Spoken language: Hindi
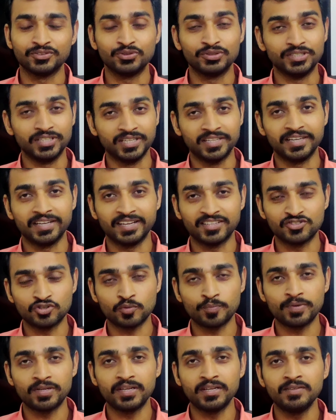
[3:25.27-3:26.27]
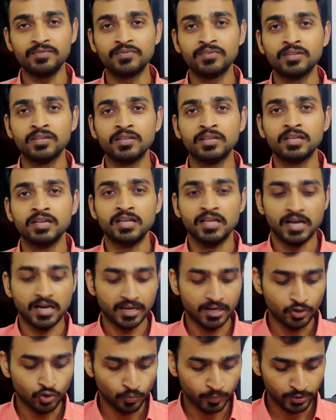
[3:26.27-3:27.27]
तो ये एक नेक्स्ट टॉपिक है
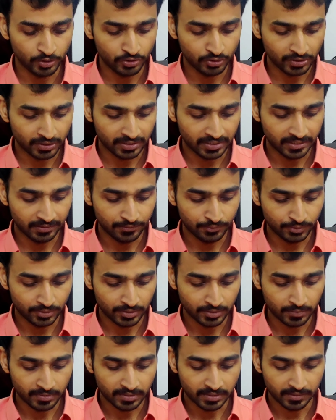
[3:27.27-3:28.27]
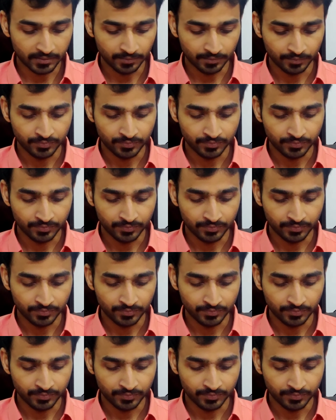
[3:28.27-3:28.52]
अगला टॉपिक जो आता है वो है हमारा